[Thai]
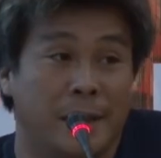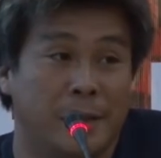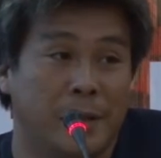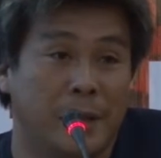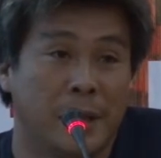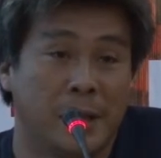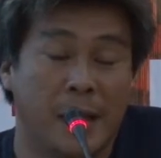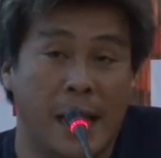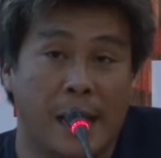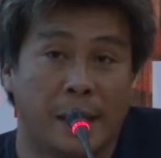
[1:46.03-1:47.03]
ตอนนี้ก็คือ
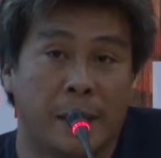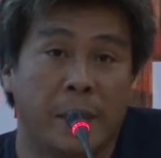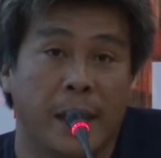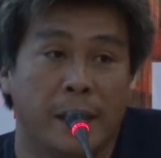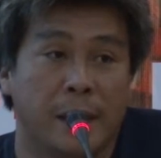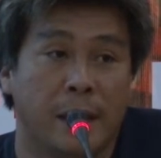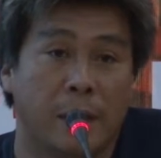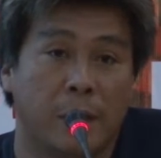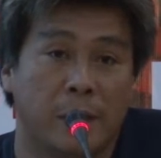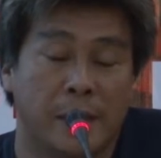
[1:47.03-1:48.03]
หาตำแหน่งที่เขา
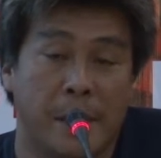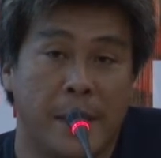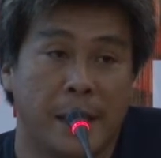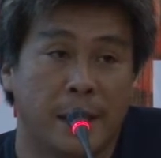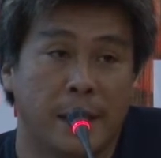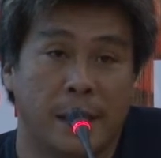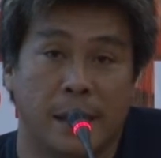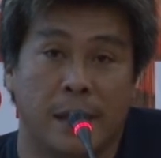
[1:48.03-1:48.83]
สามารถที่จะ